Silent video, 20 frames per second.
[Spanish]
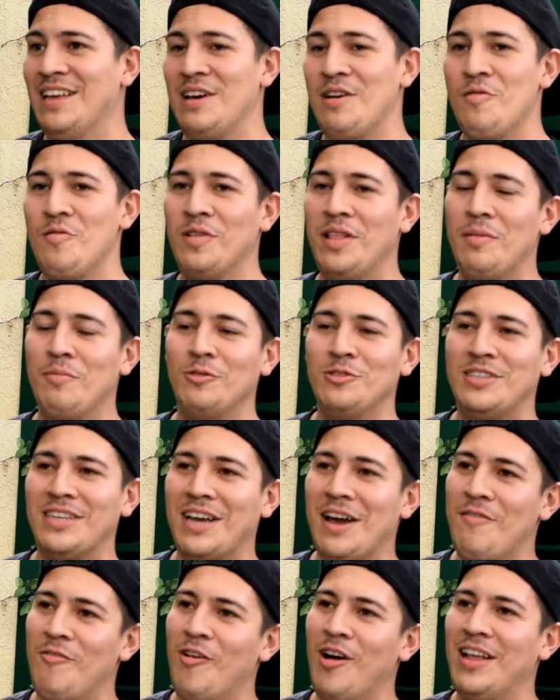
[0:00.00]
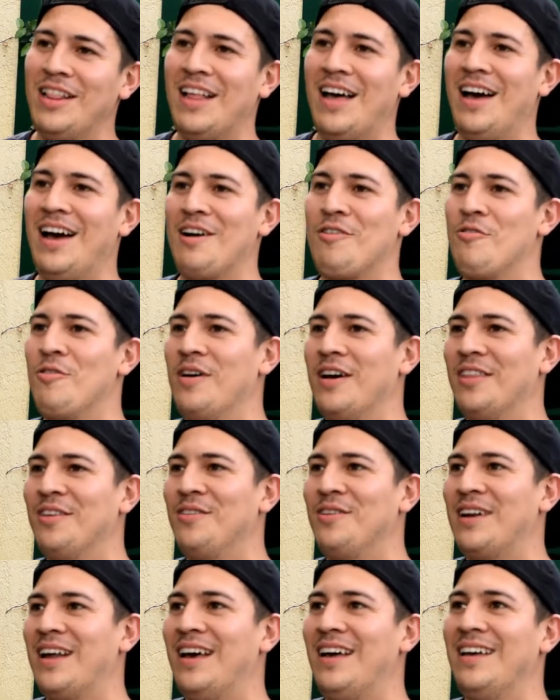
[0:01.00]
Una música buena,
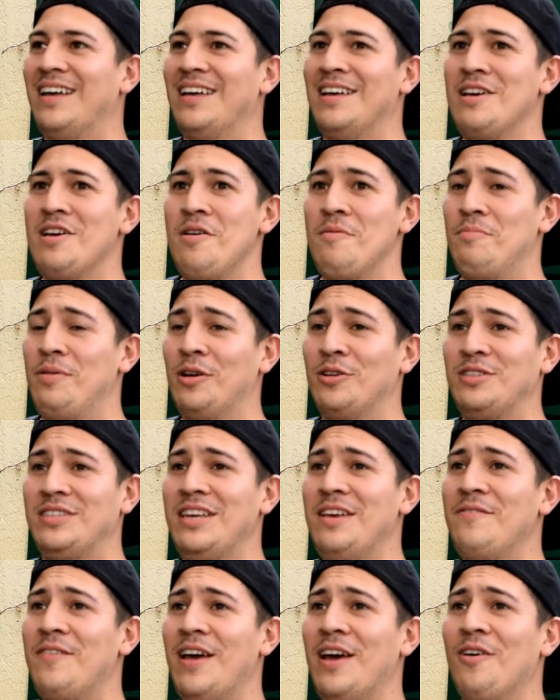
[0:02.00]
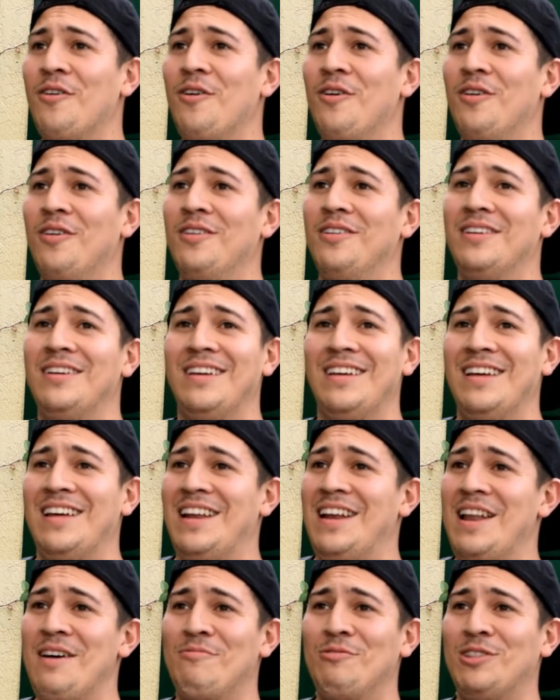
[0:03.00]
acogedora. Pero sí, vengo,
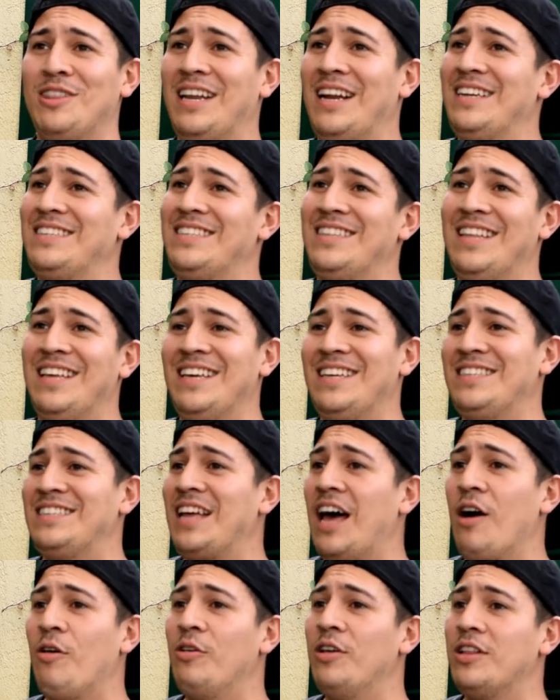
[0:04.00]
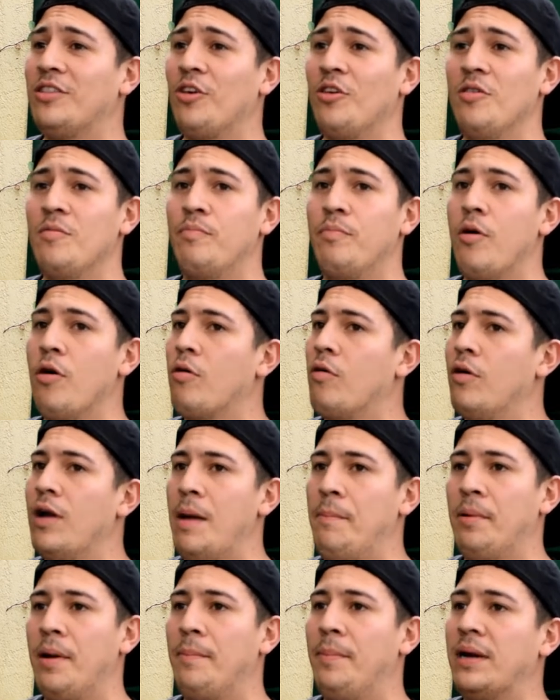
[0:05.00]
lavo trastes, hago de todo un poco, la
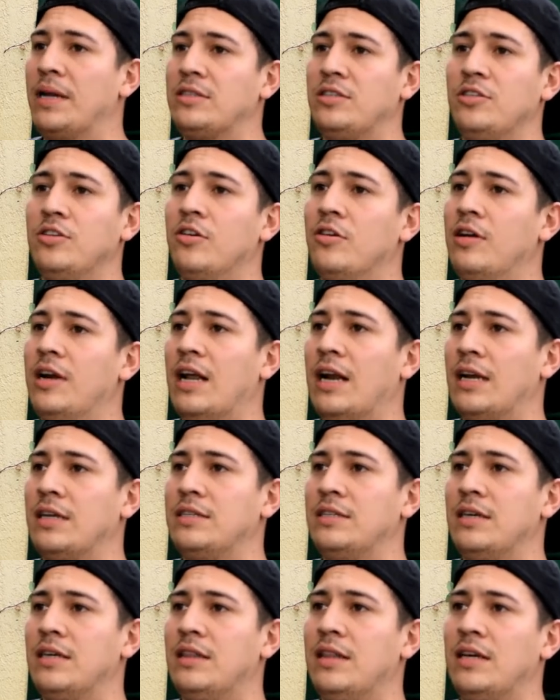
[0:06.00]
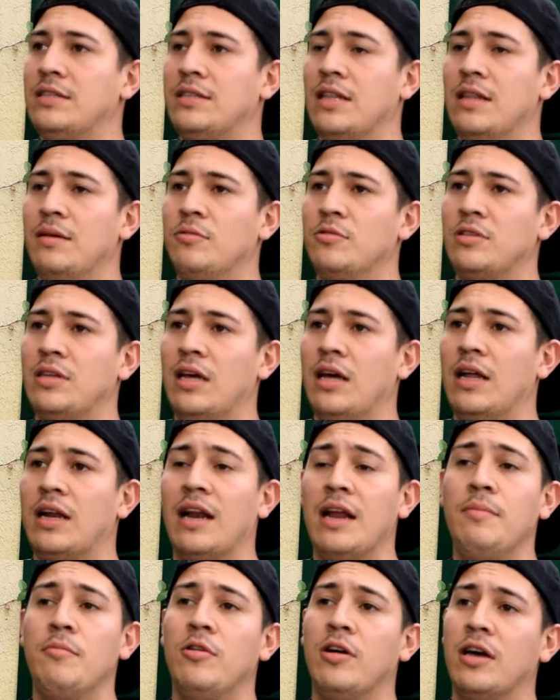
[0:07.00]
preparación, las recetas. Tenemos a
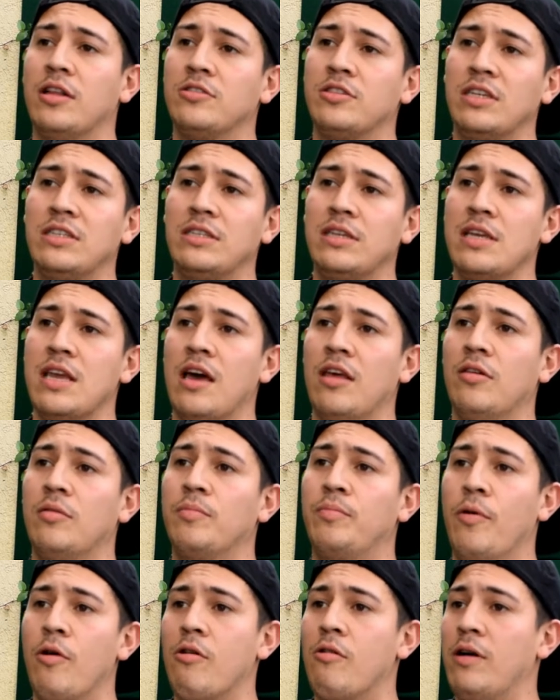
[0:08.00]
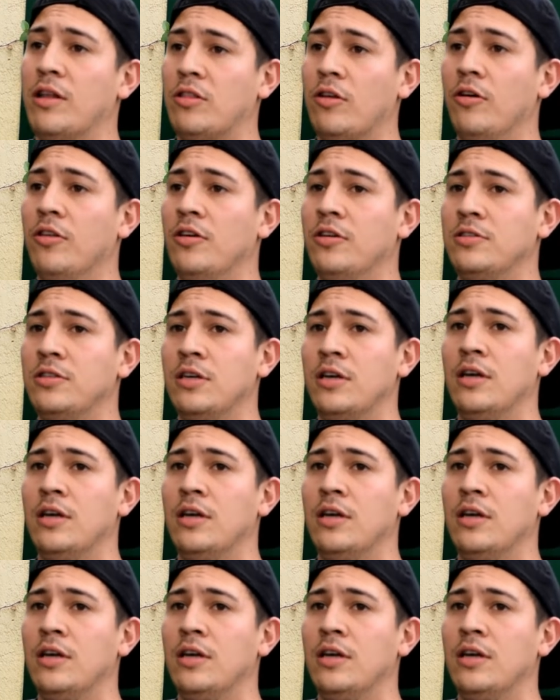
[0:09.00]
Raymond que nos ha enseñado un poco a todos.